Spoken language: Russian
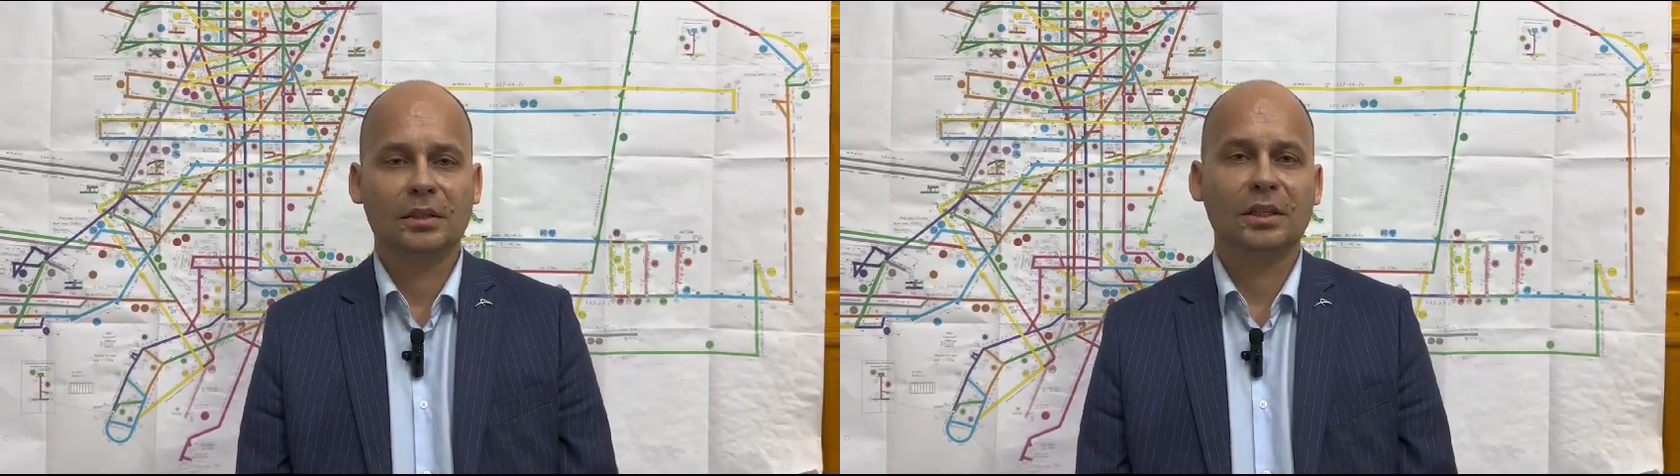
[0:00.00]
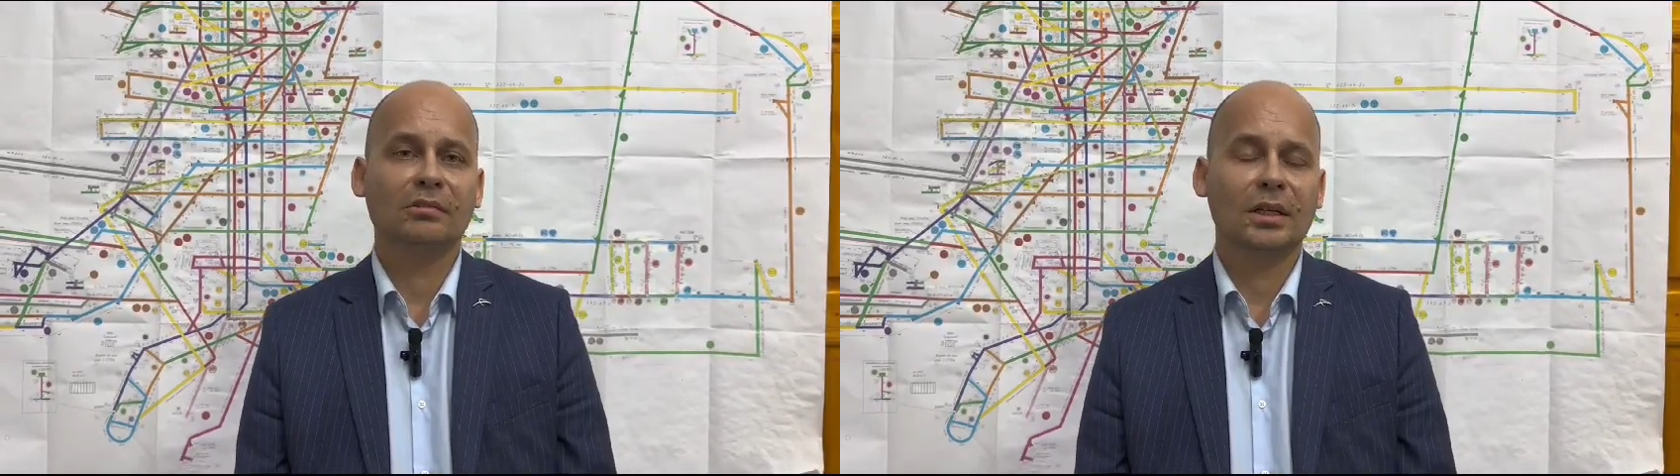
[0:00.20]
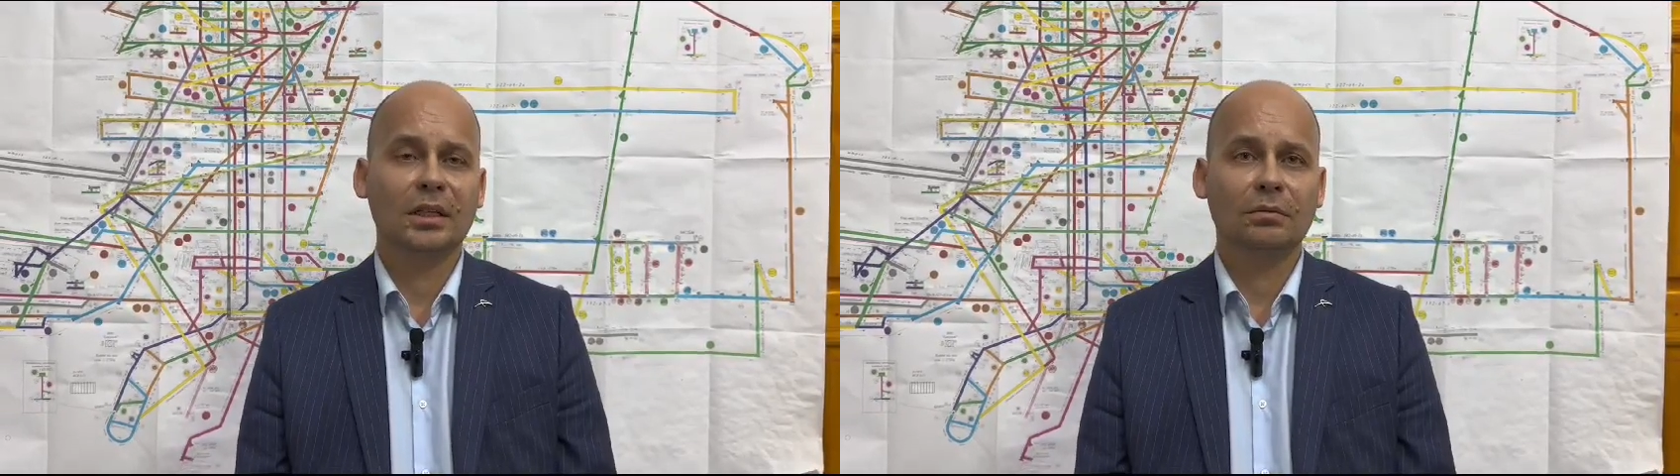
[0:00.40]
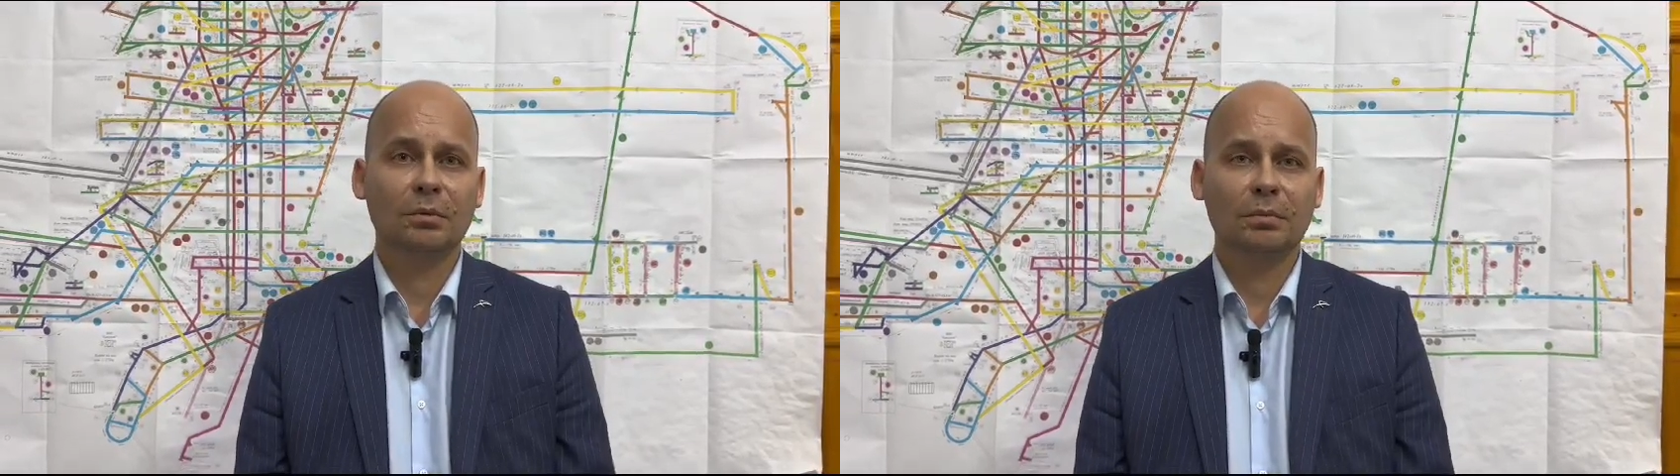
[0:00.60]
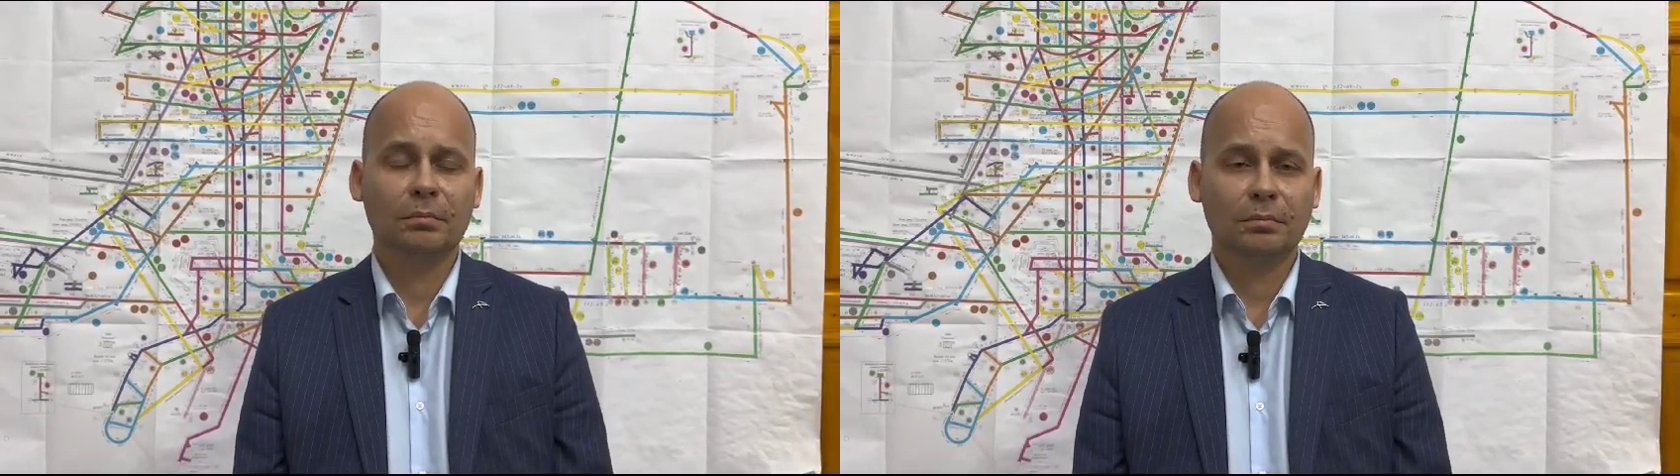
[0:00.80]
Тело
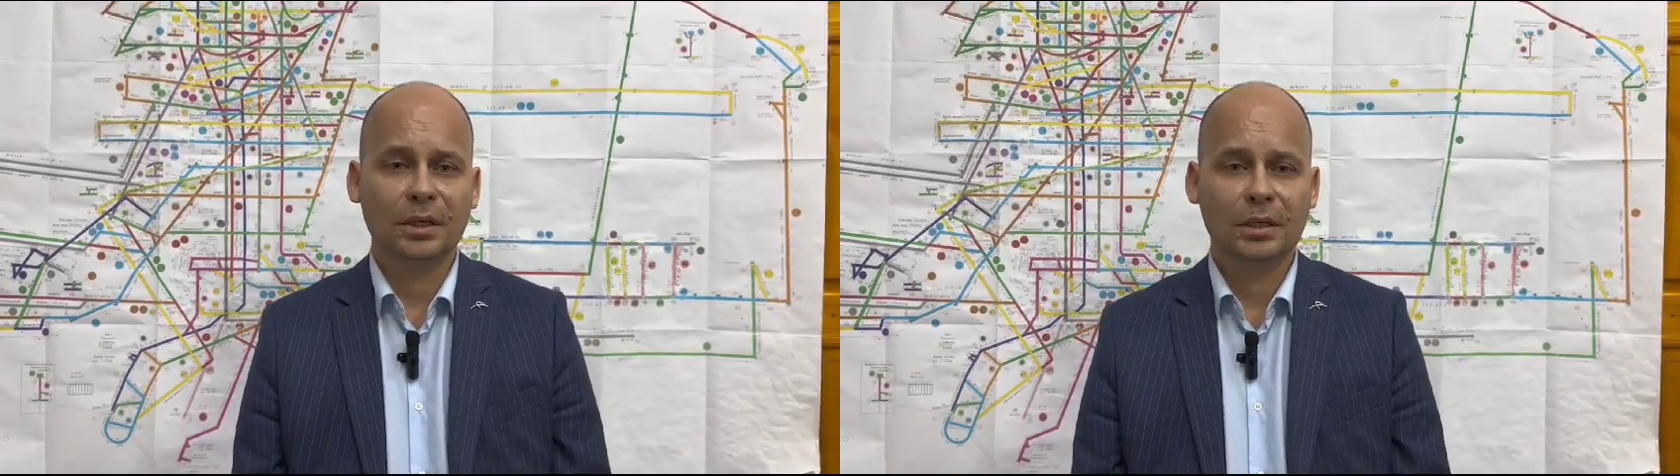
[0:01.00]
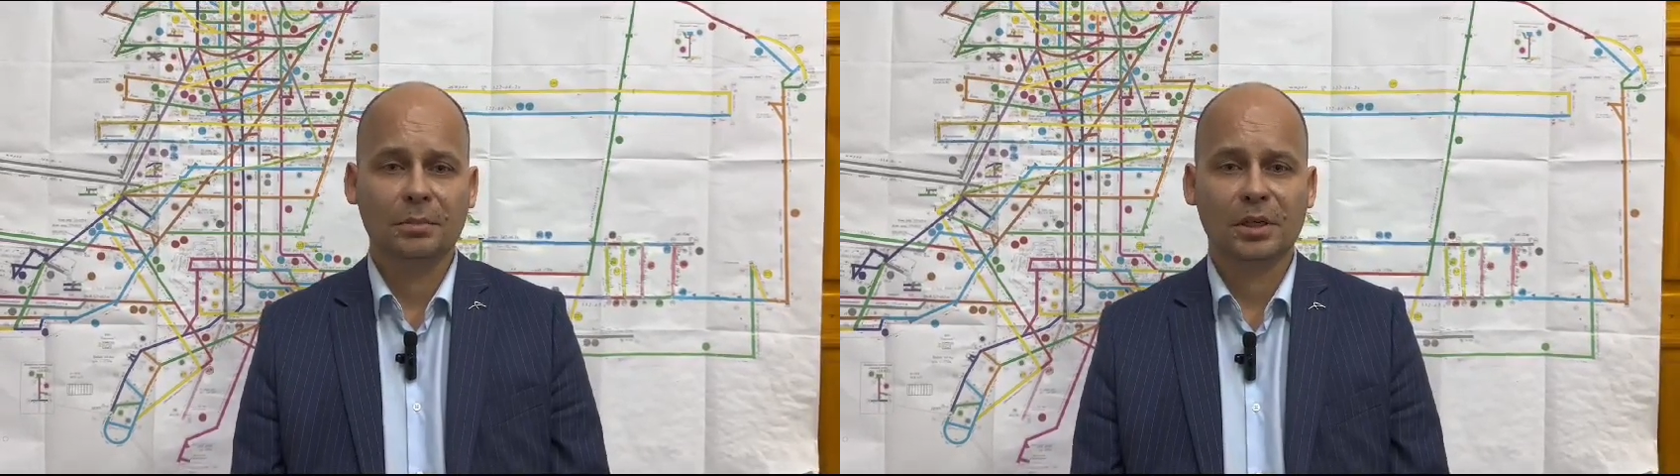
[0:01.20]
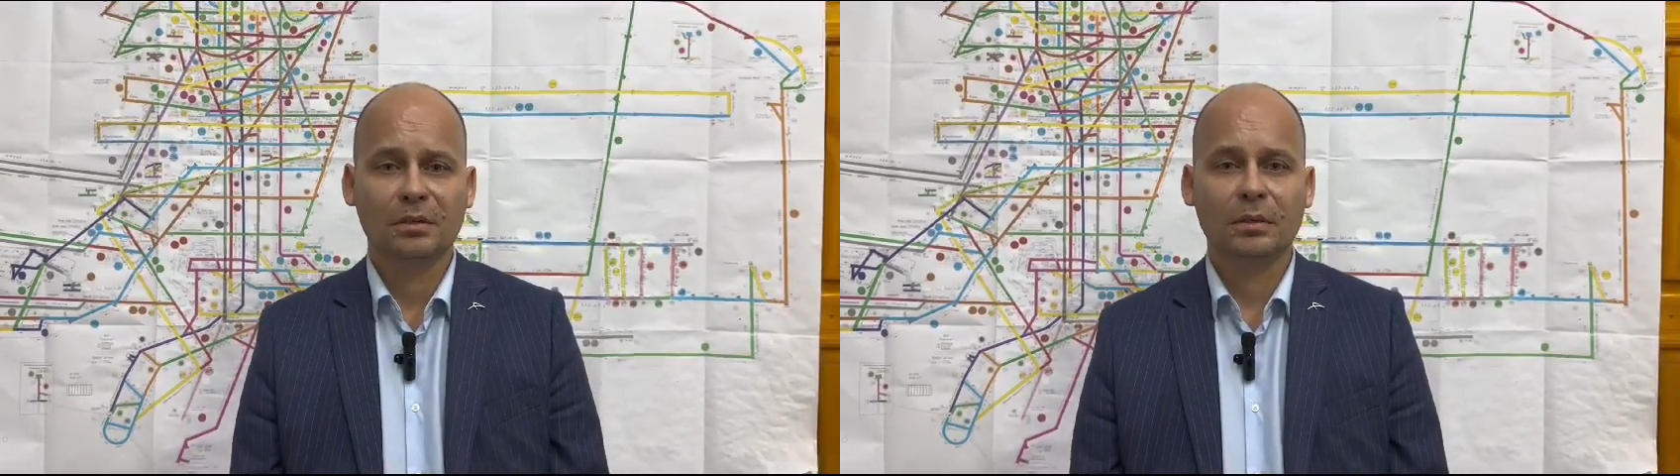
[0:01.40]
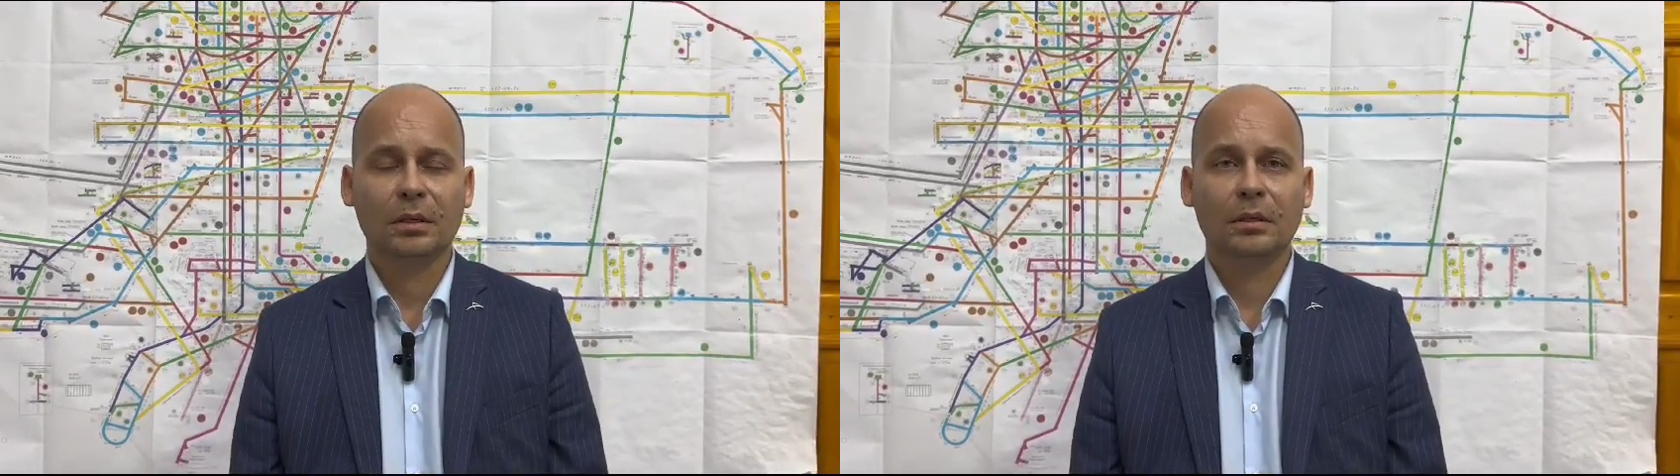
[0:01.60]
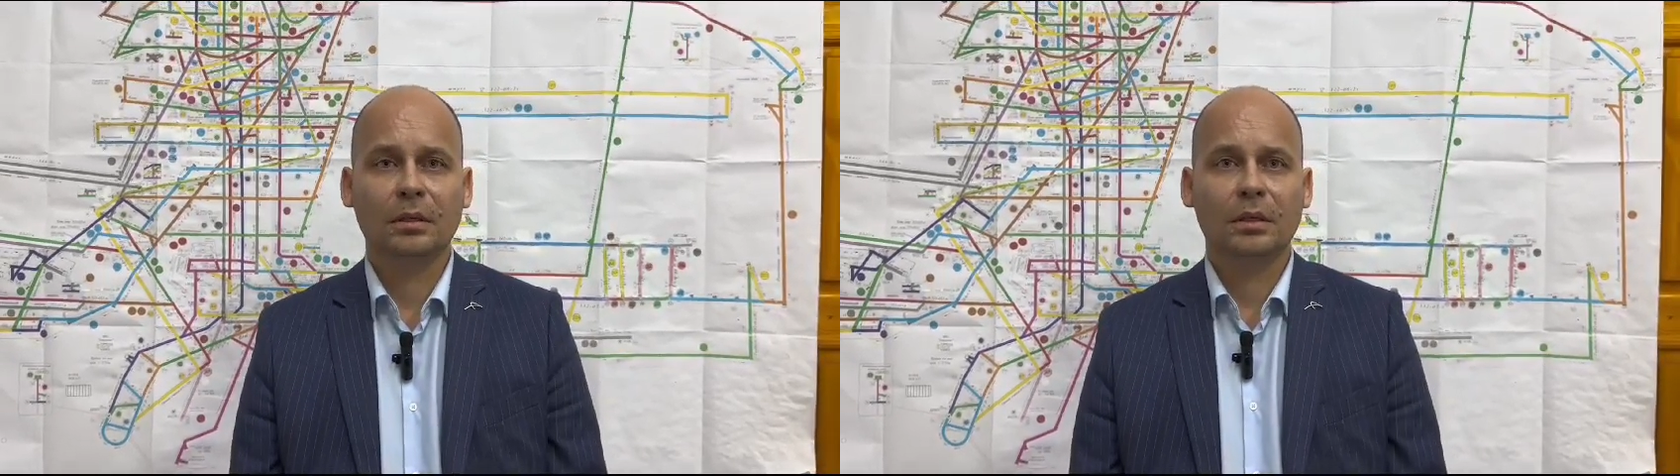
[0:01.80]
одного погибшего